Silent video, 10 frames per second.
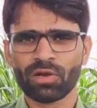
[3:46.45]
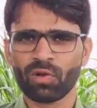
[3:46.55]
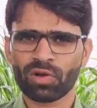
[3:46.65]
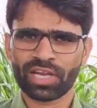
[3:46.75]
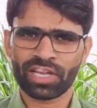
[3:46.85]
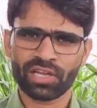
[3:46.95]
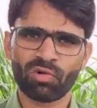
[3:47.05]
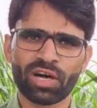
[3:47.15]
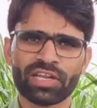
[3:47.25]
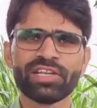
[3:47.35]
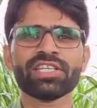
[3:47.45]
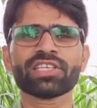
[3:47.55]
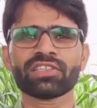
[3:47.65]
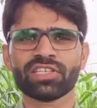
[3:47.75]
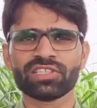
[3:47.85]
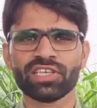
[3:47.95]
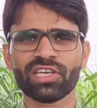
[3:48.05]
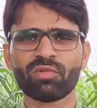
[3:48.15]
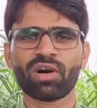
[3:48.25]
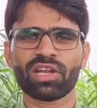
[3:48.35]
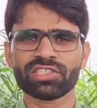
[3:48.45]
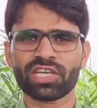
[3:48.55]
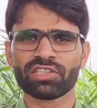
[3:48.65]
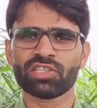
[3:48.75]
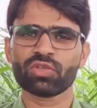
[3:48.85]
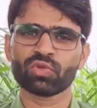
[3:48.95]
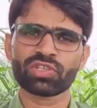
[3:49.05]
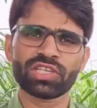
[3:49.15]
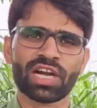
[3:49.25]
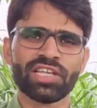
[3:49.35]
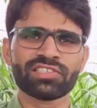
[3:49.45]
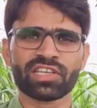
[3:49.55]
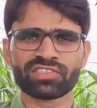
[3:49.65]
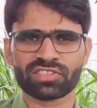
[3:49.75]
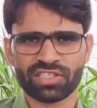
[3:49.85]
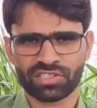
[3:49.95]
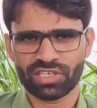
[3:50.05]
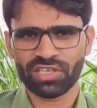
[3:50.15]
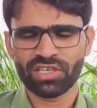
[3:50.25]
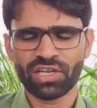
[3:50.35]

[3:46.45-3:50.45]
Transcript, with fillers: लोग कह रहे हैं वो आना नहीं चाहते थे वो आना चाहते तो दूसरी गाड़ी से आ सकते थे